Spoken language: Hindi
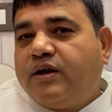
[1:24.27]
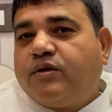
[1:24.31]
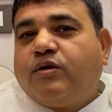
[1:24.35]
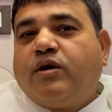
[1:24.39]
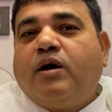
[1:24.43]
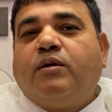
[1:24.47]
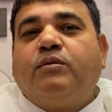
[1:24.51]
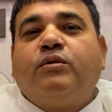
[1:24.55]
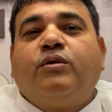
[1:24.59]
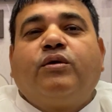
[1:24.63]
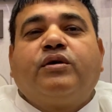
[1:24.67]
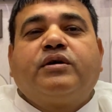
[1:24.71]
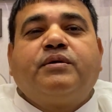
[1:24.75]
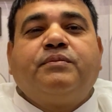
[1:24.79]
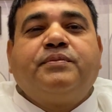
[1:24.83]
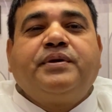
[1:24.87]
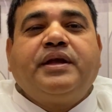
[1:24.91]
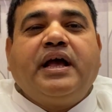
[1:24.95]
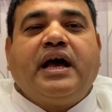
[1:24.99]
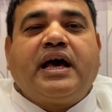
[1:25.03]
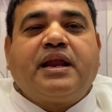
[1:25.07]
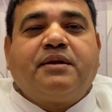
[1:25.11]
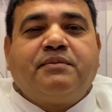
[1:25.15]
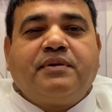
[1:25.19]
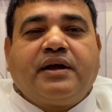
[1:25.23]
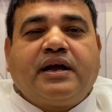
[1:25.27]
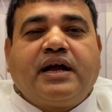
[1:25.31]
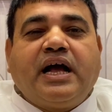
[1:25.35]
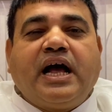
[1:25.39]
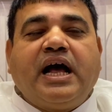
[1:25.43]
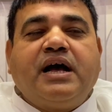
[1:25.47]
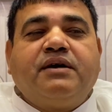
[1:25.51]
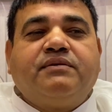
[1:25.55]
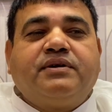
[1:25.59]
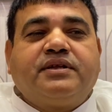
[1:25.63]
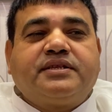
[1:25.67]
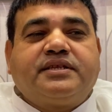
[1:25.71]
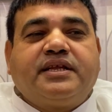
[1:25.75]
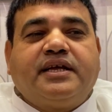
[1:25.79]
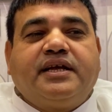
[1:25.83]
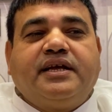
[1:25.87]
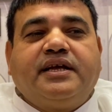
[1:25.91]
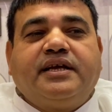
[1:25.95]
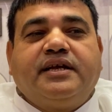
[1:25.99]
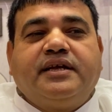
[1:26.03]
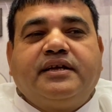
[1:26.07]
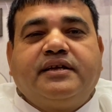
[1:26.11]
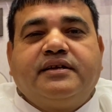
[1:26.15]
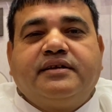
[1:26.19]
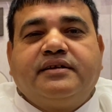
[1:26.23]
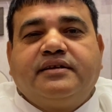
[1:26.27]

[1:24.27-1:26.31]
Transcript: एगो हम लोग के बिहार में कहावत है